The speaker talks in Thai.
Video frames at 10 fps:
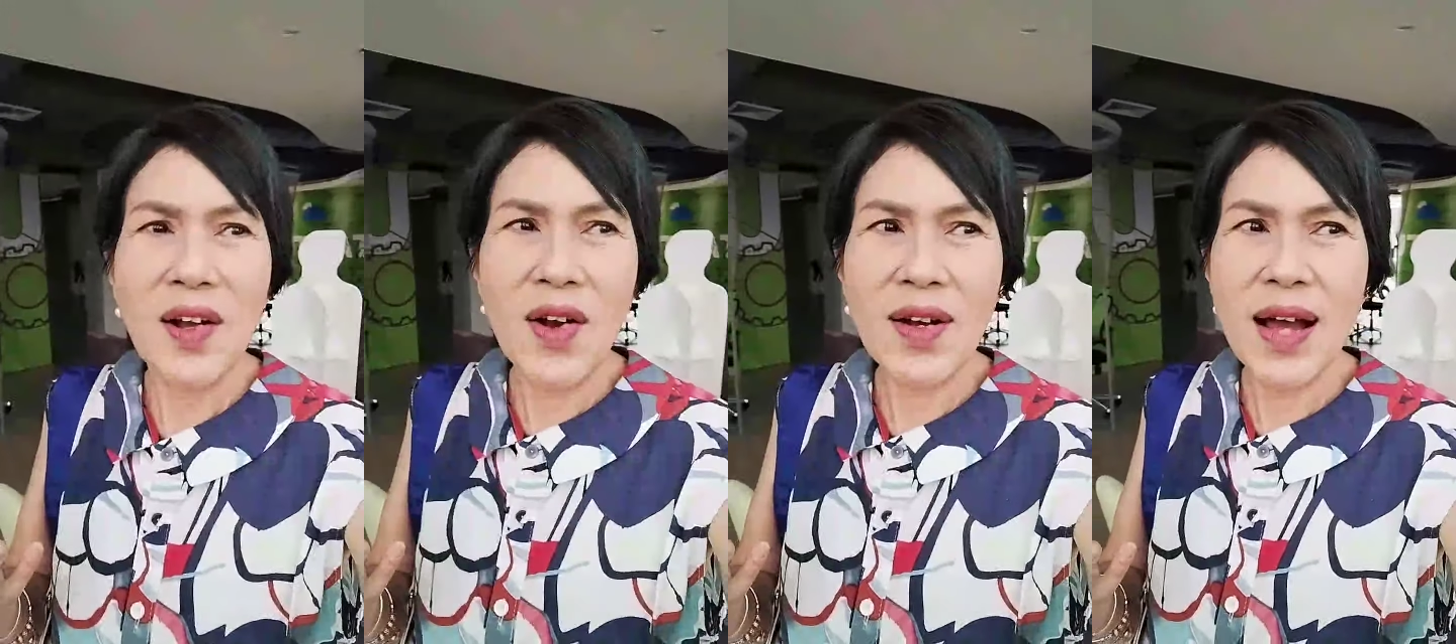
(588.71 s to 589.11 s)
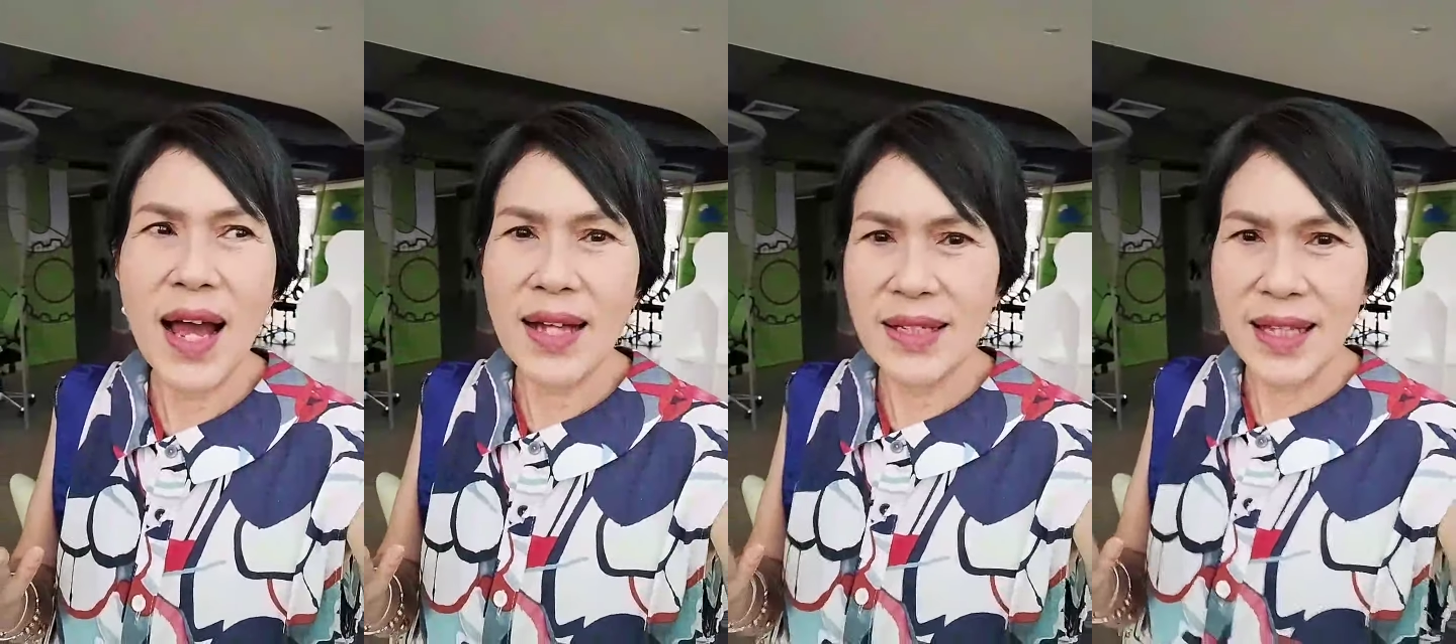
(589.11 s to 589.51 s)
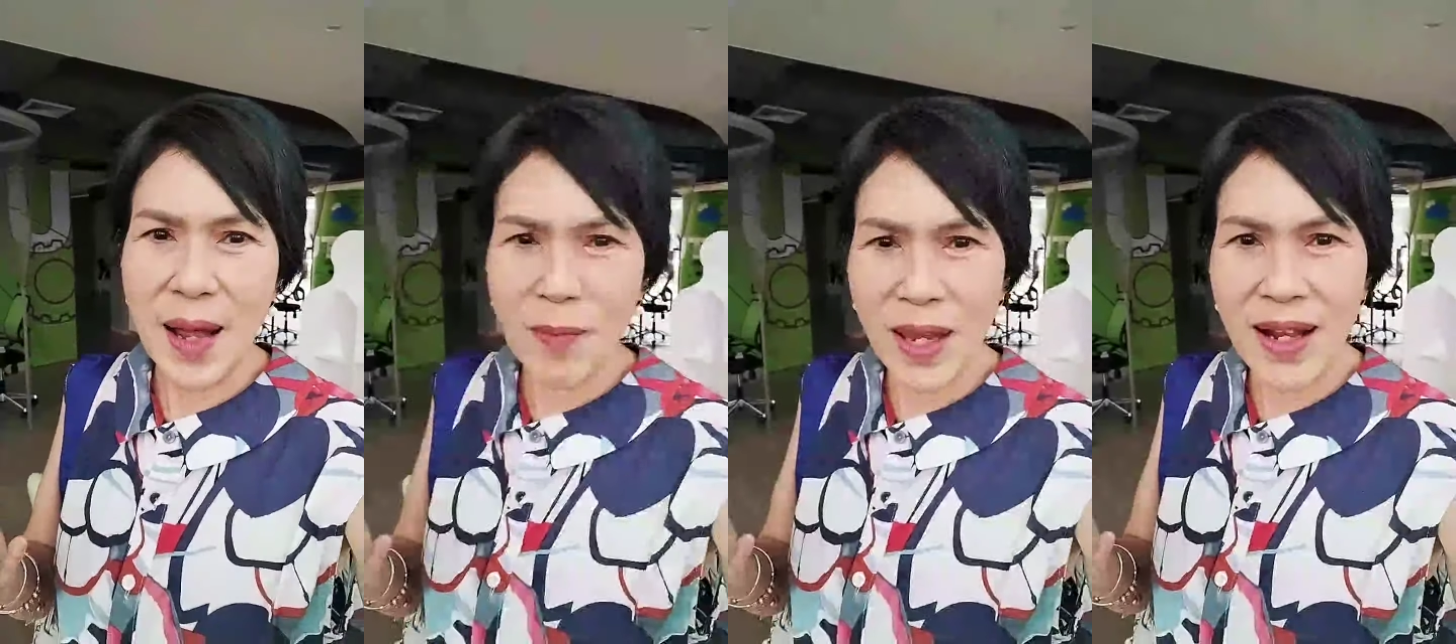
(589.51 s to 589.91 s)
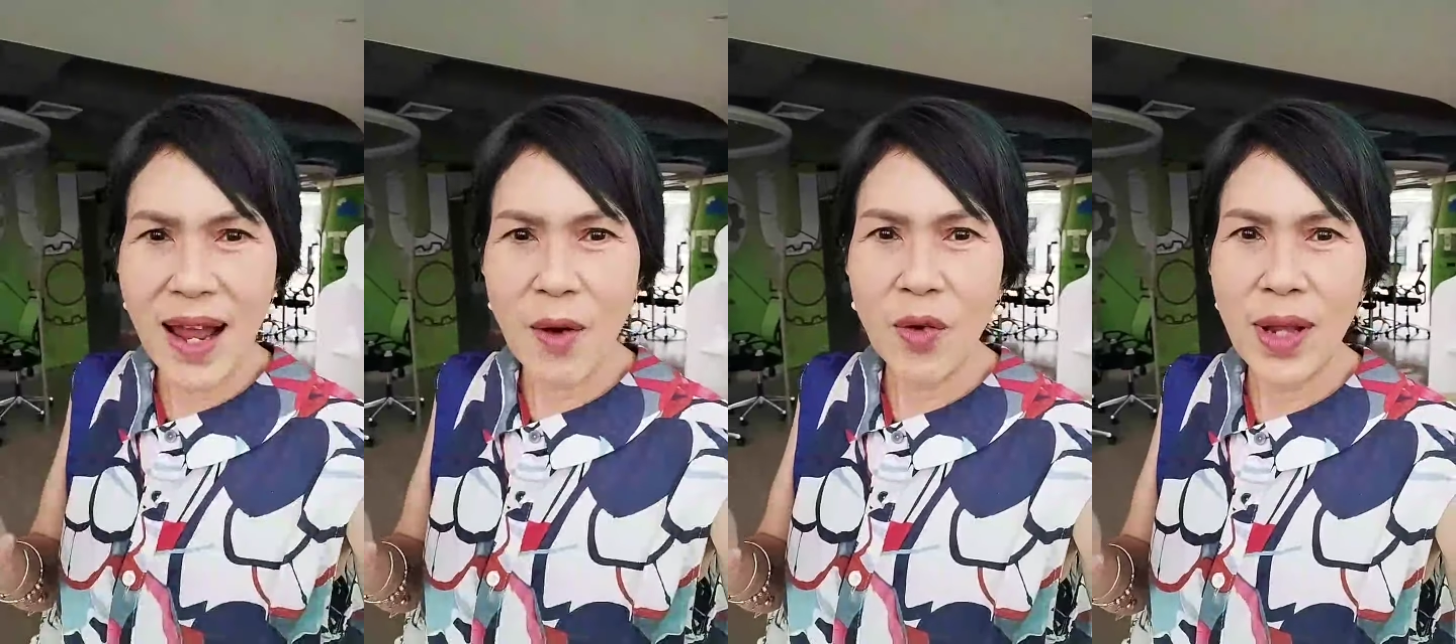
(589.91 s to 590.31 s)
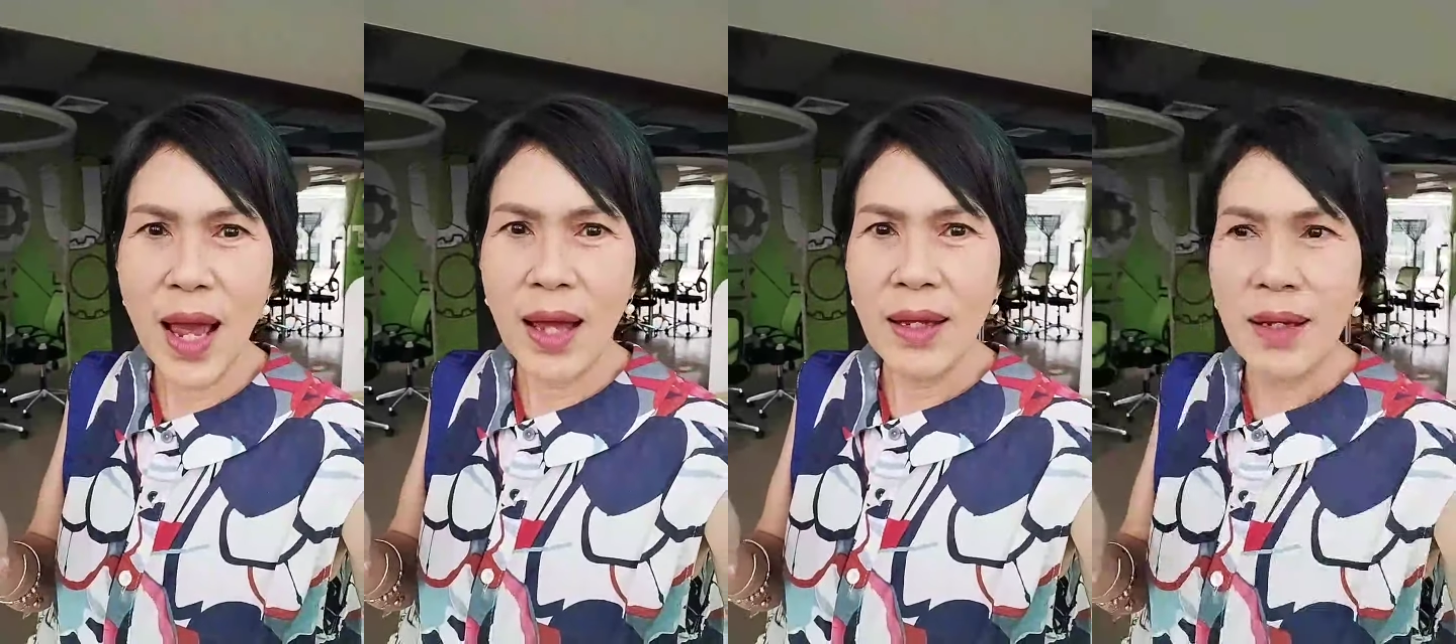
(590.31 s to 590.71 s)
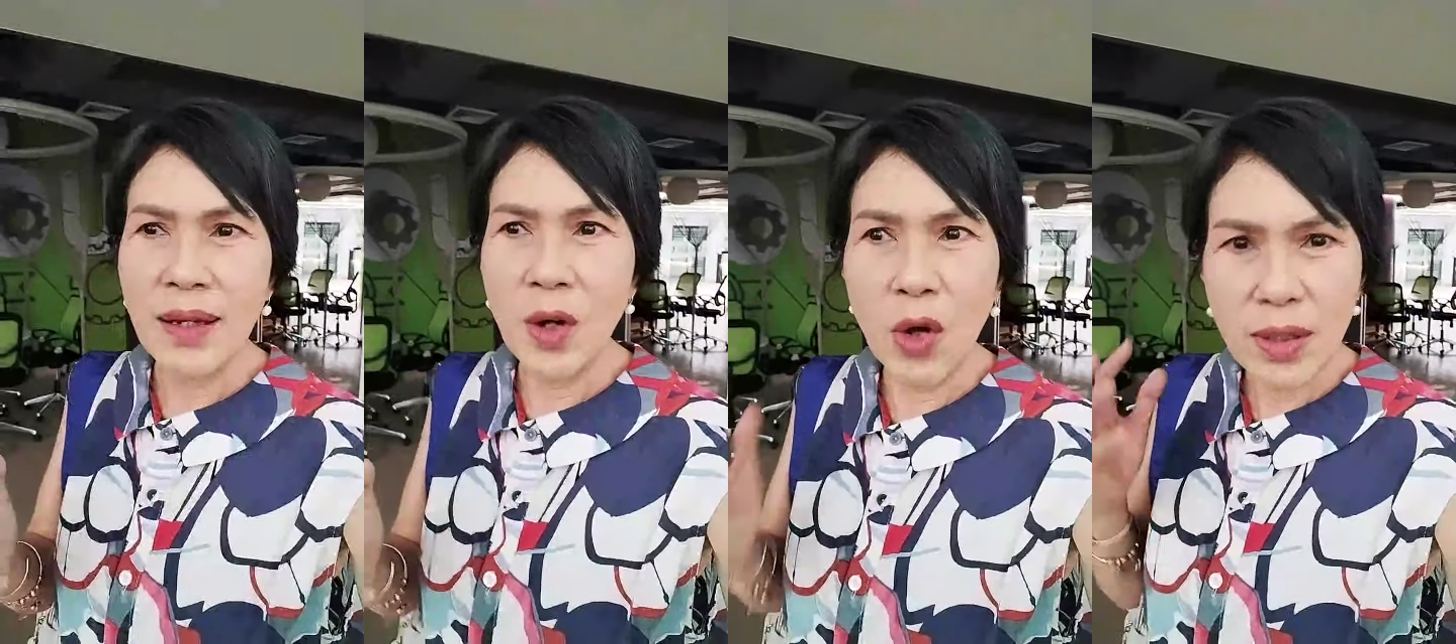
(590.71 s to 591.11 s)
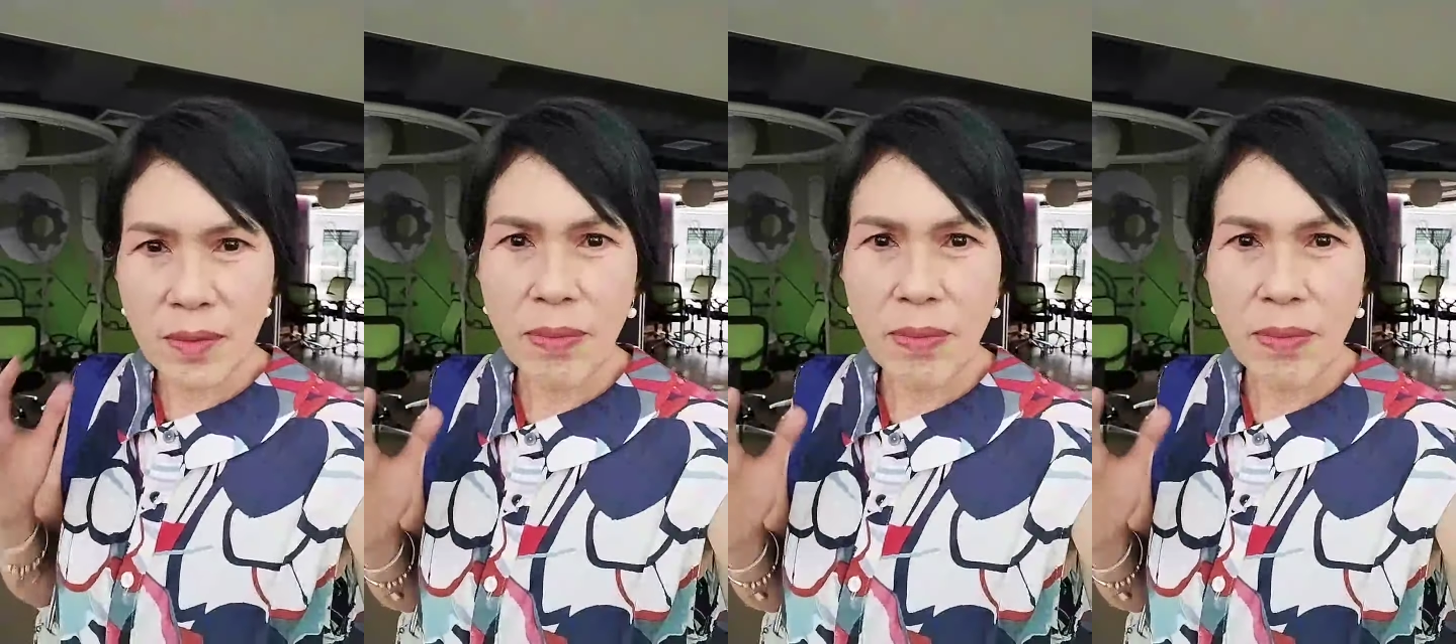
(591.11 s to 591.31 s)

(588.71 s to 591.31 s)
ก็อาจจะทำให้เราเนี่ย ลด